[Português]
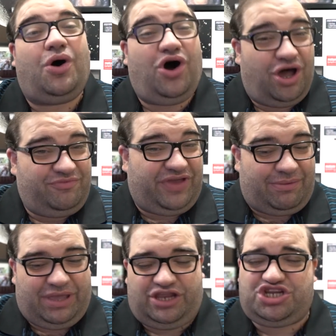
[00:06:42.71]

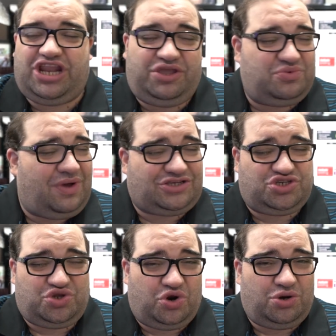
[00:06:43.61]
Obviamente, nenhum
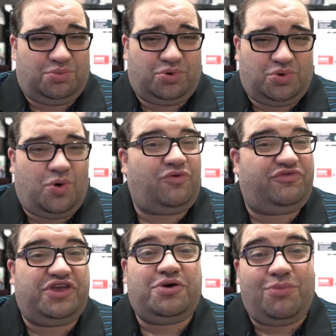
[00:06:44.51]
astrônomo
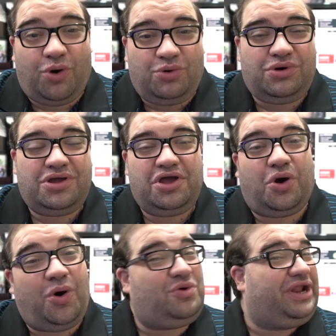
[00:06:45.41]
confirmou
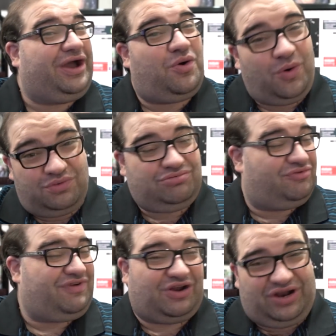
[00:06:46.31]
ou negou,
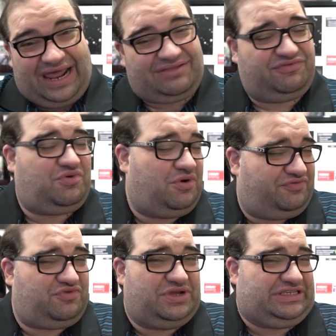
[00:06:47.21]
não falou nada, ficou,
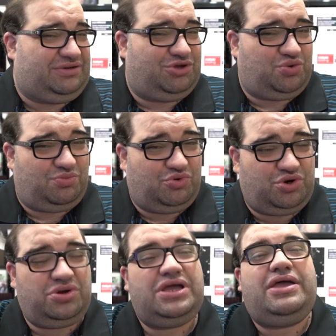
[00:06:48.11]
ficou em cima do
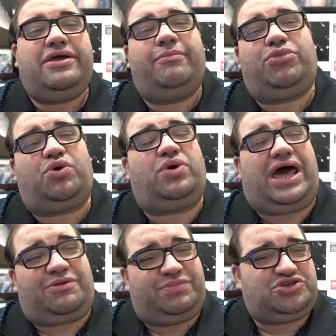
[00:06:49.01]
muro.
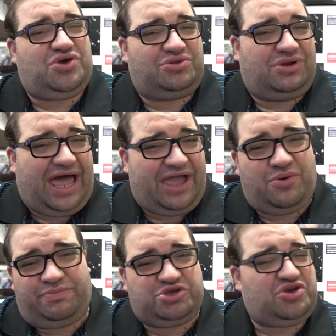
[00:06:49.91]
Procuraram o pessoal do
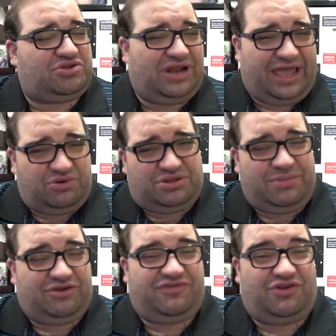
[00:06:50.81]
LIGO, o pessoal do LIGO
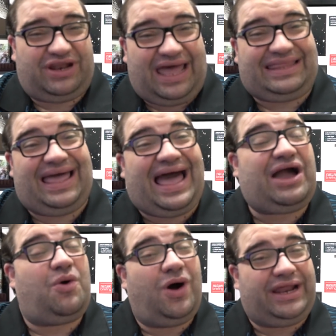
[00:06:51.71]
também não falou nada.
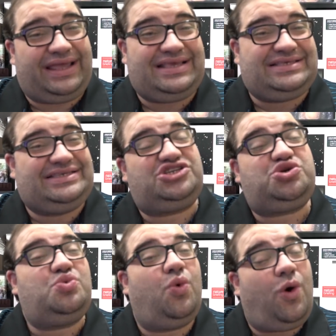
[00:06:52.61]
Agora,
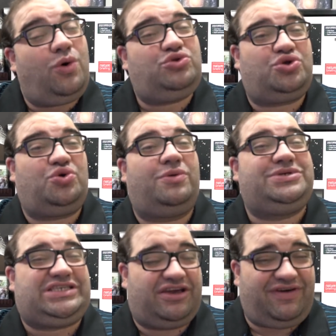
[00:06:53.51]
existe um outro
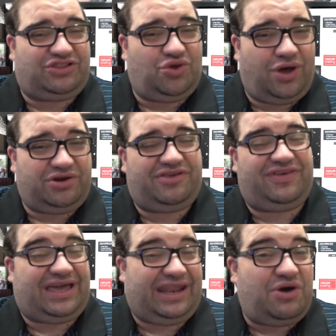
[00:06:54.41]
observatório que
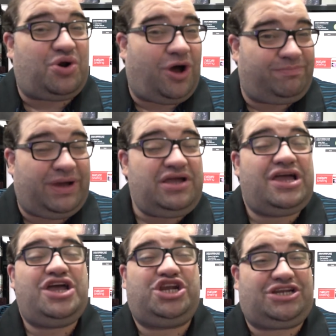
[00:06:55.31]
fica na Europa,
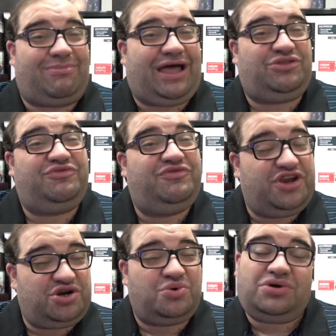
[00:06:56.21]
chamado
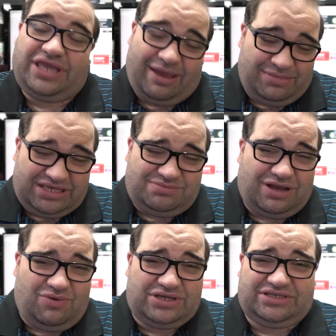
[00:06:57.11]
Virgo, que é a
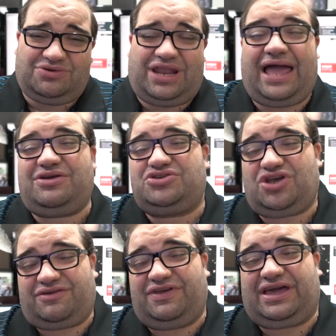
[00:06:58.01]
mesma coisa que o LIGO,
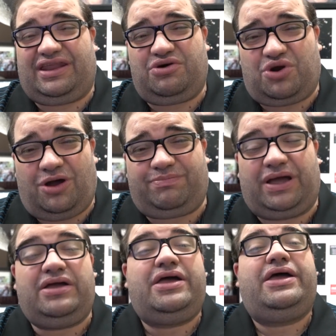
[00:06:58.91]
só que fica na Europa.